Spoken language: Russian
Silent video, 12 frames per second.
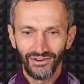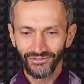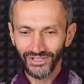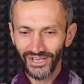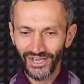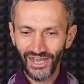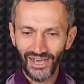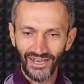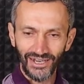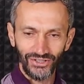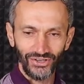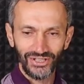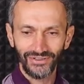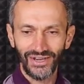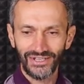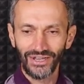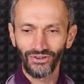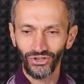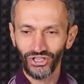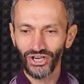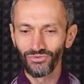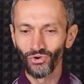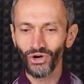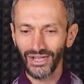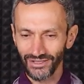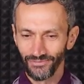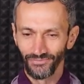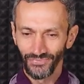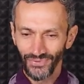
в Адыгее, который называется Леша и Мурат.